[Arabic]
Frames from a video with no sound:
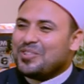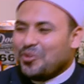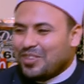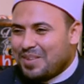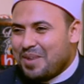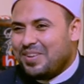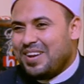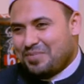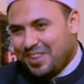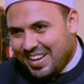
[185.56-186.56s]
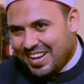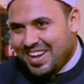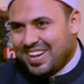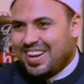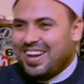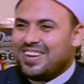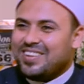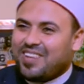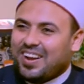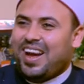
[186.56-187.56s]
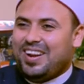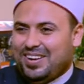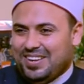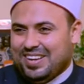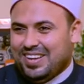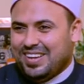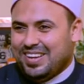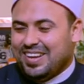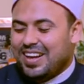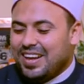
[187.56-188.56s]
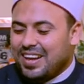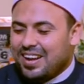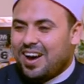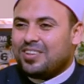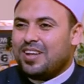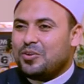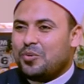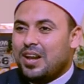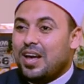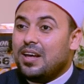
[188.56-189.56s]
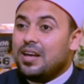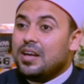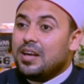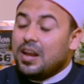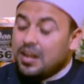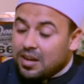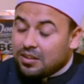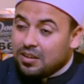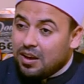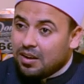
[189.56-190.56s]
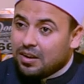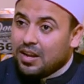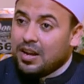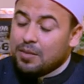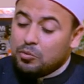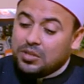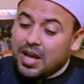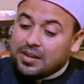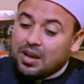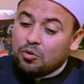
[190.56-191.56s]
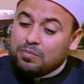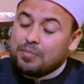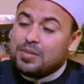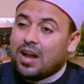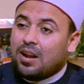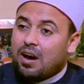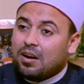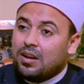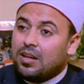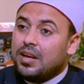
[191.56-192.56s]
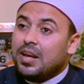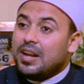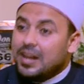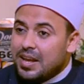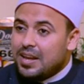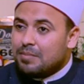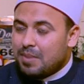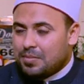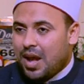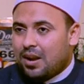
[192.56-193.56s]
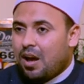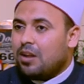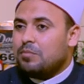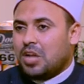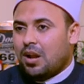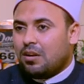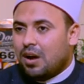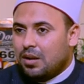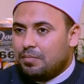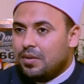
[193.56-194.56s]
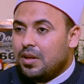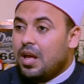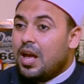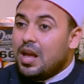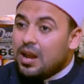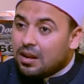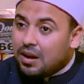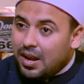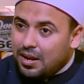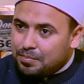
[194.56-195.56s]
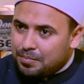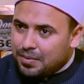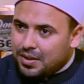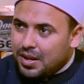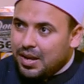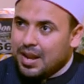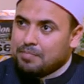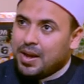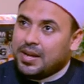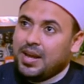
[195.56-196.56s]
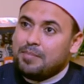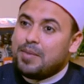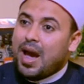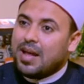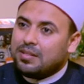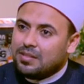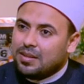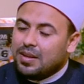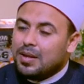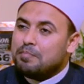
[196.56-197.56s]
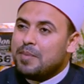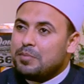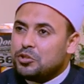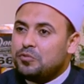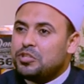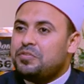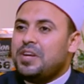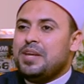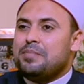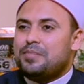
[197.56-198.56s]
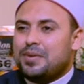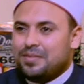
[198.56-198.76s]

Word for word: دورنا بقى في, في اللي جاي ان احنا نصلح الـ الـ الاخطاء دي كلها الاختيار لابد ان يكون مبني على العقل ليه مبني على العقل مش على القلب القلب لما هيحب حد ما بيشوفش فيه عيب